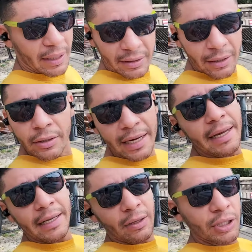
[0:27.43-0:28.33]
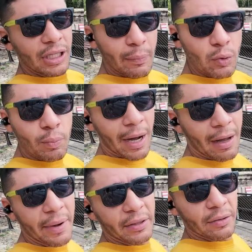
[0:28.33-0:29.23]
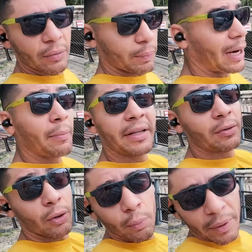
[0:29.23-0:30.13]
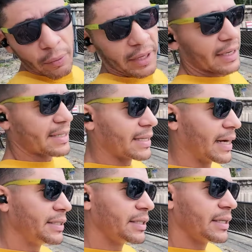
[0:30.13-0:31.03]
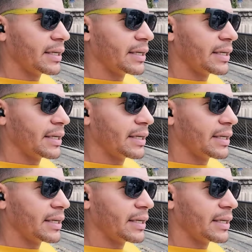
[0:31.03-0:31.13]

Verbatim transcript: Tanto é que aqui nós temos o parlamento, parlamento europeu aqui na cidade.